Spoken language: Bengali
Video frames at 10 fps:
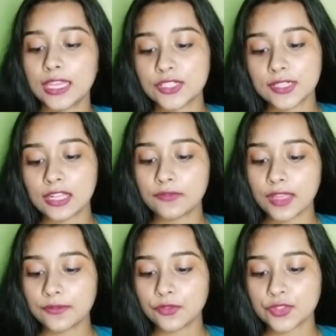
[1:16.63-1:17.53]
এর শেলফ
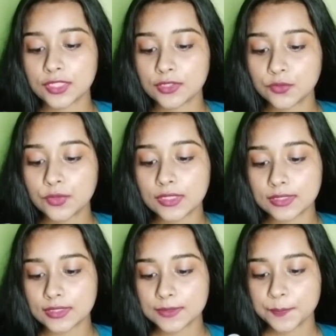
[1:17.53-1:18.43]
লাইফ হচ্ছে টু
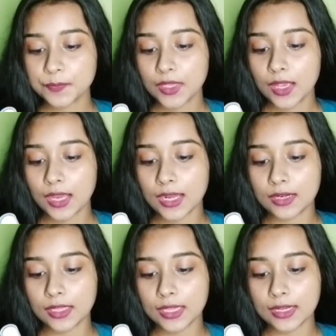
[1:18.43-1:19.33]
ইয়ার্স
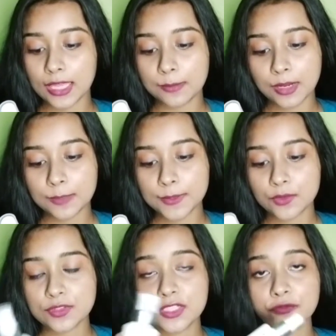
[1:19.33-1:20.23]
আর এর এমআরপি
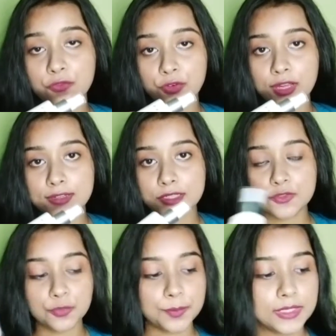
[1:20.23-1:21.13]
হচ্ছে ফোর
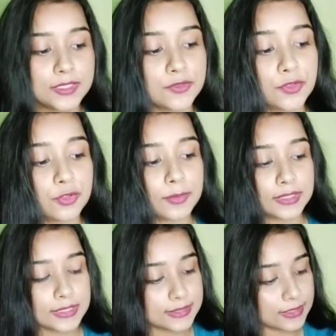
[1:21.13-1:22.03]
হান্ড্রেড রুপিস যদি তোমরা
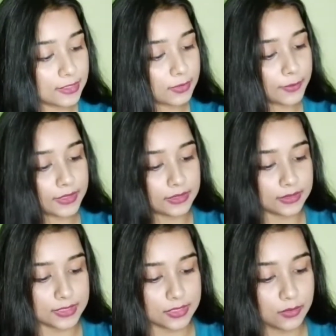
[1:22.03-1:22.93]
এটা সিঙ্গেলভাবে
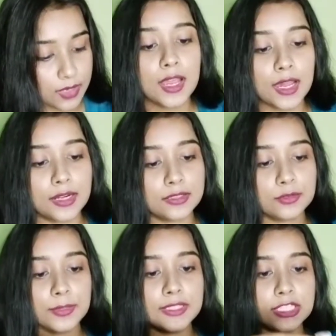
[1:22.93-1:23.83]
কিনতে যাও আর
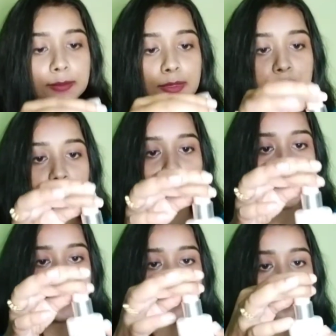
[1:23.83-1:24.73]
তোমরা দেখতে পাচ্ছ
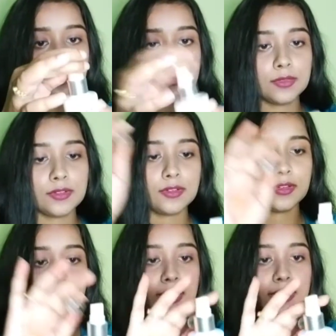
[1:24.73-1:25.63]
এটা এরকম
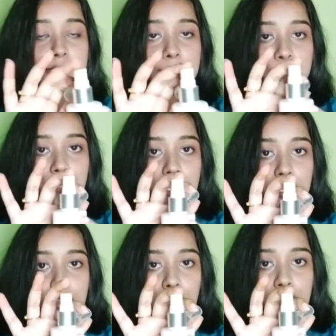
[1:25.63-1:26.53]
একটা স্প্রে
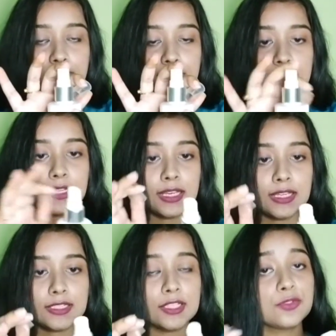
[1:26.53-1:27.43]
কন্টেনারে
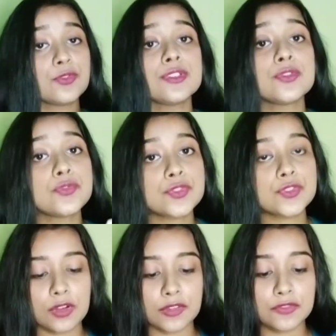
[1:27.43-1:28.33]
আসে তো ইউজ
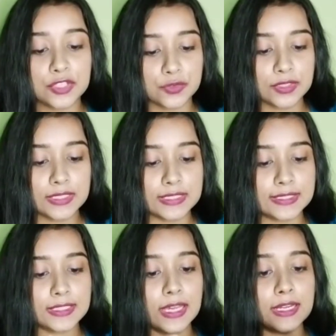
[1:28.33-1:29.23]
করা ভীষণই
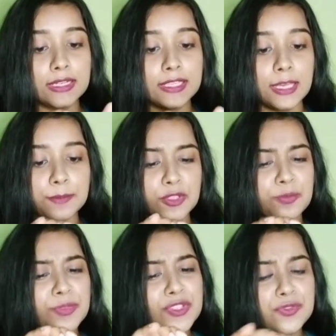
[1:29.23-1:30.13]
ইজি আর এর
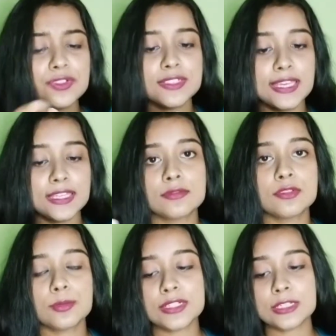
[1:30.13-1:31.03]
ক্যাপটাও ভীষণ টাইট
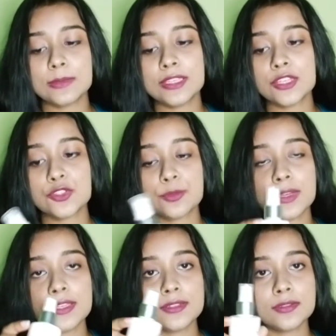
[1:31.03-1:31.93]
তোমরা ট্রাভেলিংয়ের
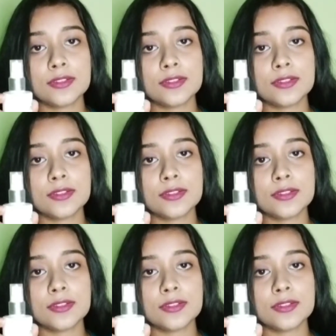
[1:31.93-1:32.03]
সময়